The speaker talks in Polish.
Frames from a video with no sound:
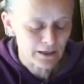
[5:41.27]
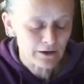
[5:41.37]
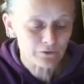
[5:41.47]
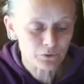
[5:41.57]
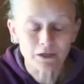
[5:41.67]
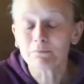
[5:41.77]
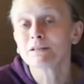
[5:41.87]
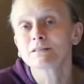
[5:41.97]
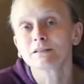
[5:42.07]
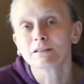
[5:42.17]
w której
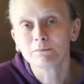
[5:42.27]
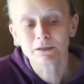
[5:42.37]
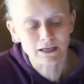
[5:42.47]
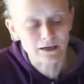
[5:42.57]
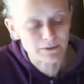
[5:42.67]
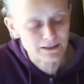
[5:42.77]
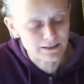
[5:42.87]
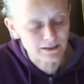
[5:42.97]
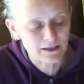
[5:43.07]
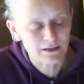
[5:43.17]
między innymi Kalman
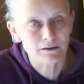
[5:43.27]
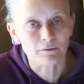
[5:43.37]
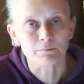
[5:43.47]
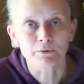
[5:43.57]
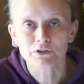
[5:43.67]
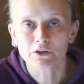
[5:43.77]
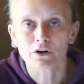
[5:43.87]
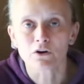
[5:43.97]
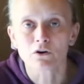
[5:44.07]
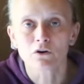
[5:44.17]
Segal pisze
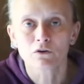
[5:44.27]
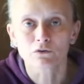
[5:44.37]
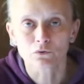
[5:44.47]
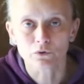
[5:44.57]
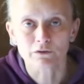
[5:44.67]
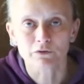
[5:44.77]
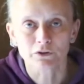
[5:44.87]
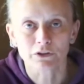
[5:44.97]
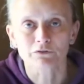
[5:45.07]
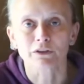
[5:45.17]
o II
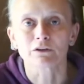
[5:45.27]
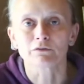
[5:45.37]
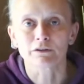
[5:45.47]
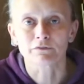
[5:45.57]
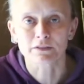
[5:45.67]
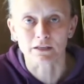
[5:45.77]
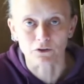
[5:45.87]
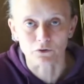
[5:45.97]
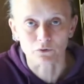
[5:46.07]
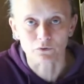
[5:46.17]
wojnie światowej w
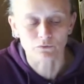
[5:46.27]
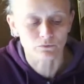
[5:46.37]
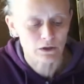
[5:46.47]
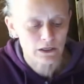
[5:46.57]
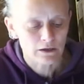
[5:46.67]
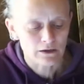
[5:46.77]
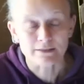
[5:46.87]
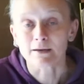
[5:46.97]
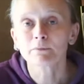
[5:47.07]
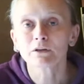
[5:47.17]
Sanoku.
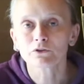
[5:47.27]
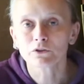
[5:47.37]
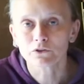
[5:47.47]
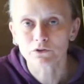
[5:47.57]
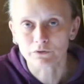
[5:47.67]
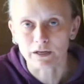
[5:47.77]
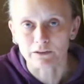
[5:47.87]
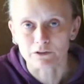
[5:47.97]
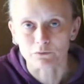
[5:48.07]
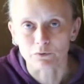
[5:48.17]
Sam tego nie
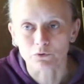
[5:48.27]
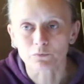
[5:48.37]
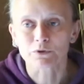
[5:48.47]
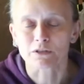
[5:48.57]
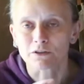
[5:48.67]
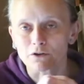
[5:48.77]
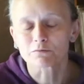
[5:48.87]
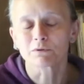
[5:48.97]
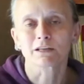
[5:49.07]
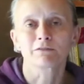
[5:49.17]
doświadczył, bo tu
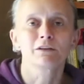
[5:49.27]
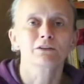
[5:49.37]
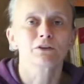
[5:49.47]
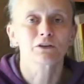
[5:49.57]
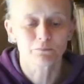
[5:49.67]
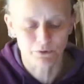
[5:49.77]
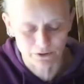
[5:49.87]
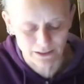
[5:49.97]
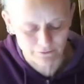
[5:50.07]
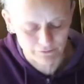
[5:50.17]
przeskoczmy na chwilę do jego
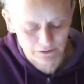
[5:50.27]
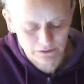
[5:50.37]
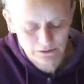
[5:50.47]
biografii.